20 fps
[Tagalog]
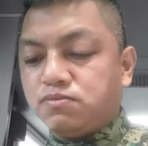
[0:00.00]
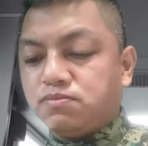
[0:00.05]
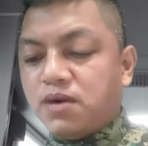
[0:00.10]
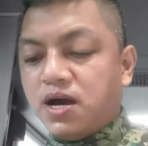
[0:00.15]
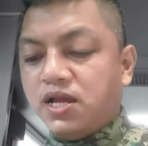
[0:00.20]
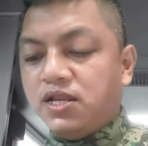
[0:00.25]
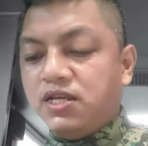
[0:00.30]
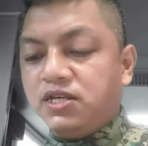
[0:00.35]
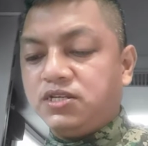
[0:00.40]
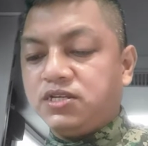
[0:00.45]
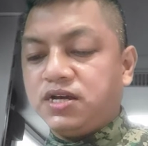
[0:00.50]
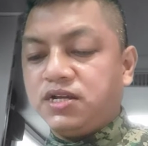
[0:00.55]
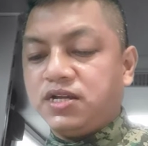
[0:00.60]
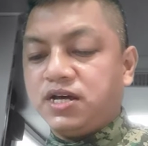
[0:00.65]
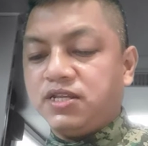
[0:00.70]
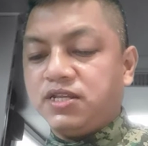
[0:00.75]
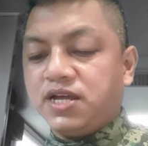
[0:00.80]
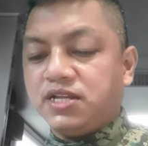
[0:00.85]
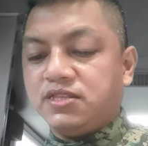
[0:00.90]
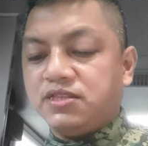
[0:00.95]
maalis ang
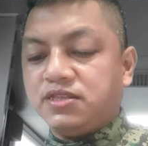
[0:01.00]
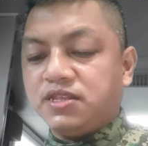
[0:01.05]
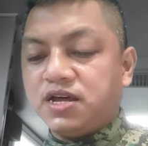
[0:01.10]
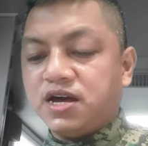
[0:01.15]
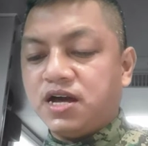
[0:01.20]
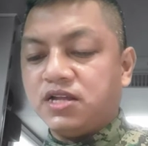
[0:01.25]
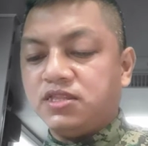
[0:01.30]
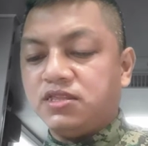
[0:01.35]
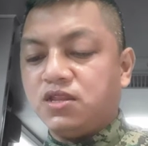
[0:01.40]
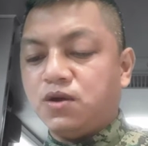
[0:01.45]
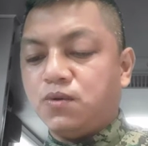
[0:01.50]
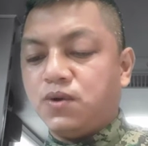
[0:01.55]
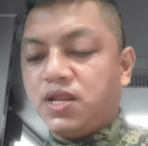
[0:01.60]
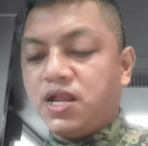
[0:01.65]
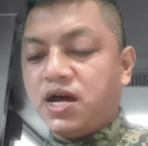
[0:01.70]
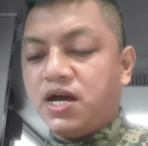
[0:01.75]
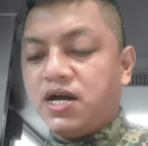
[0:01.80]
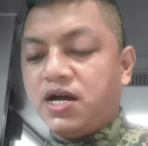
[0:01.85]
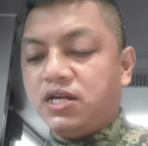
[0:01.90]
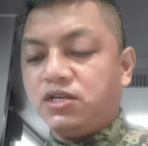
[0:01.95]
lagnat at
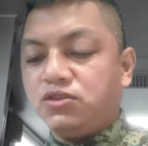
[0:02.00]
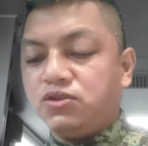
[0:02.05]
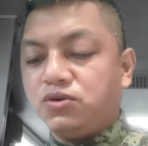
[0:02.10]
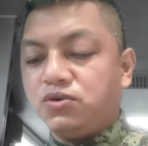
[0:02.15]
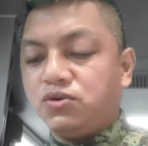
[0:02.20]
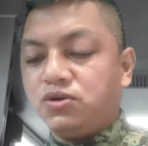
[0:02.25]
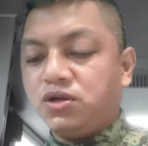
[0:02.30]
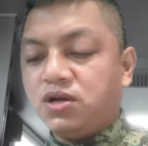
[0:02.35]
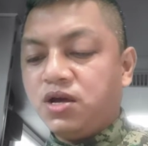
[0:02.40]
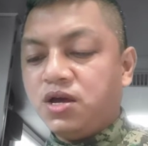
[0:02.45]
nawala nga ito.